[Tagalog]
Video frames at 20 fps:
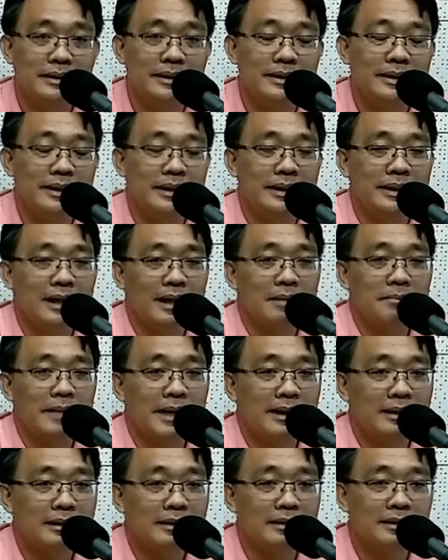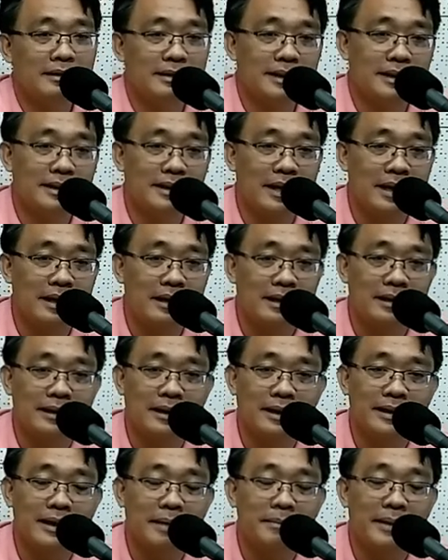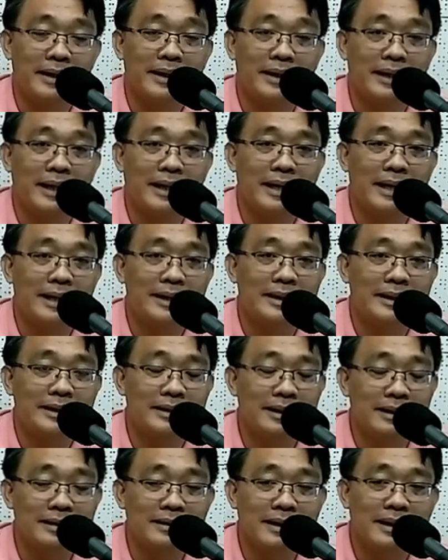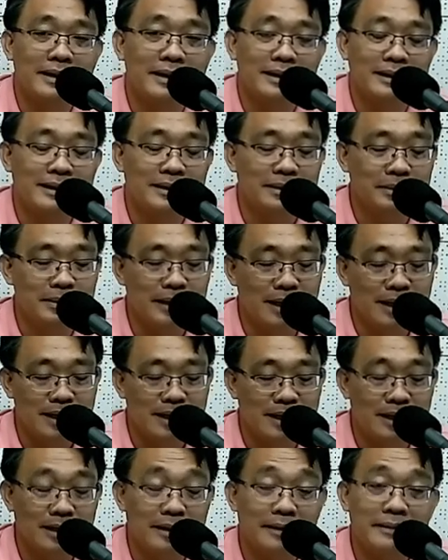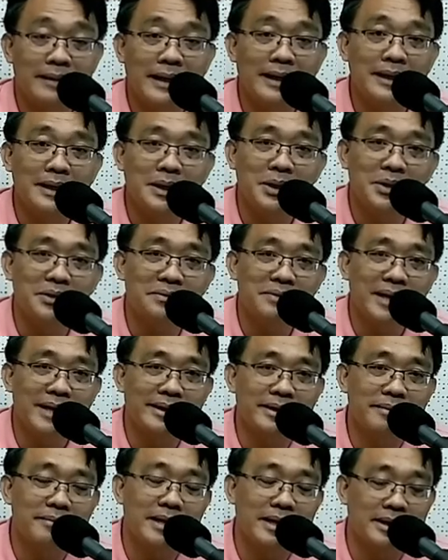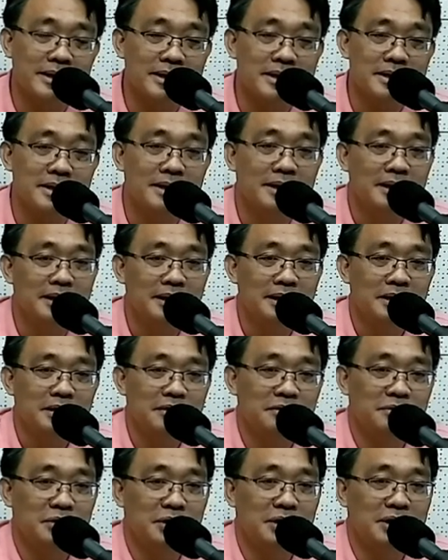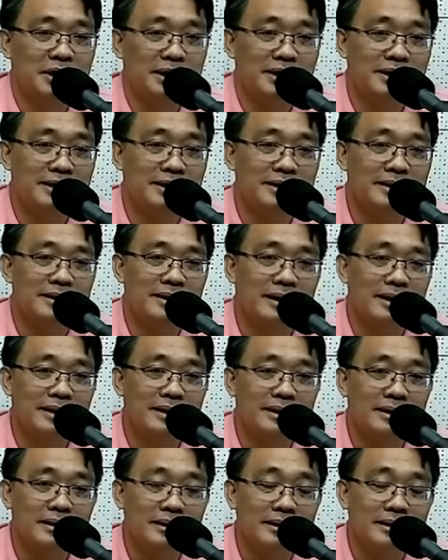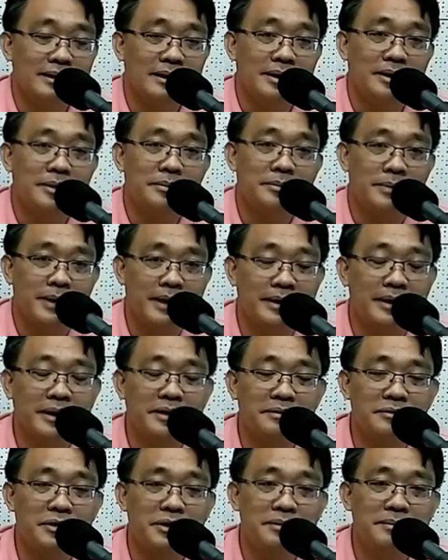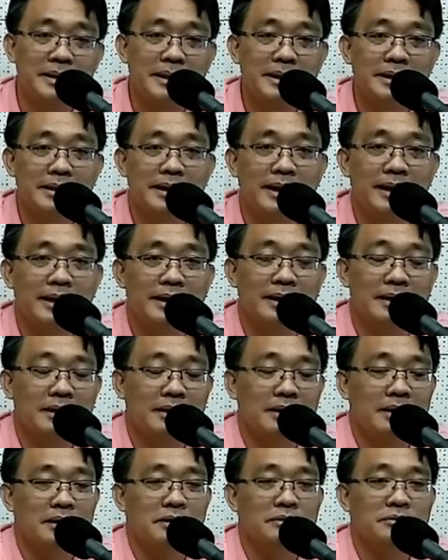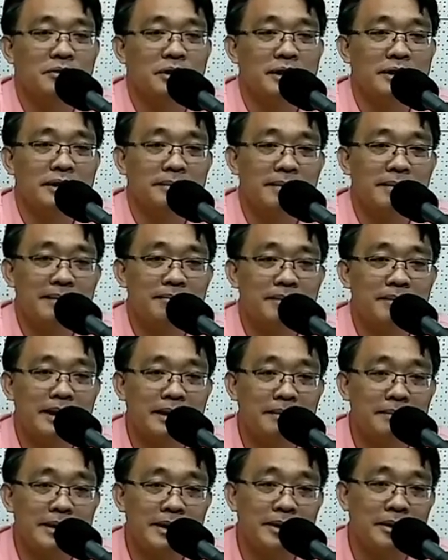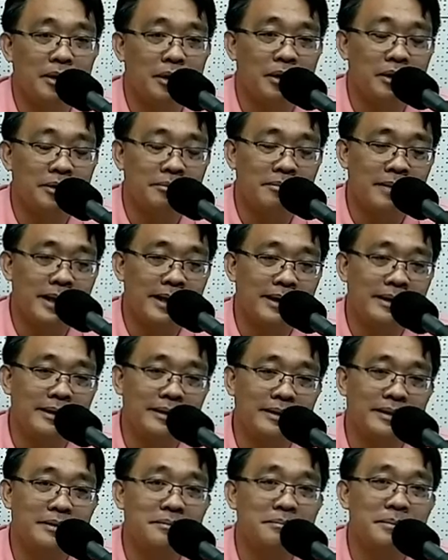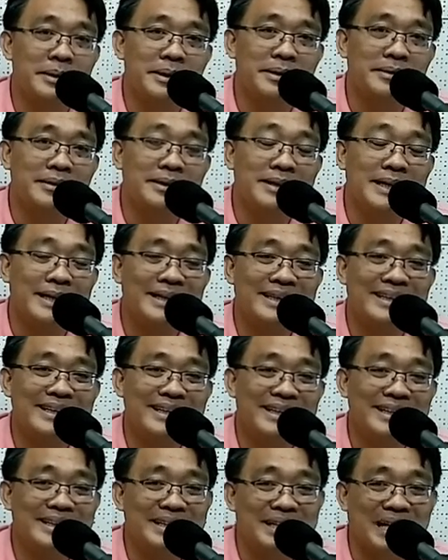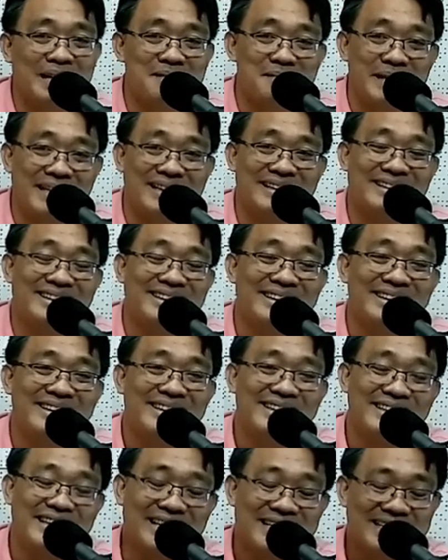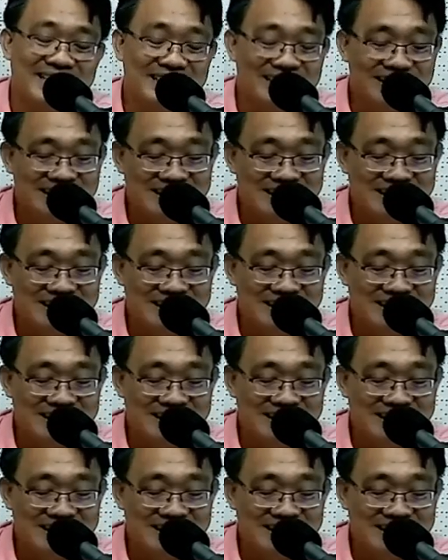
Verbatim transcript: Idi kalman, kaya uh, adapay dagay na greet at taikat. Uh, thank you very much for praying for me and uh, for remembering me on my birthday, Idi Kalman. Yeah?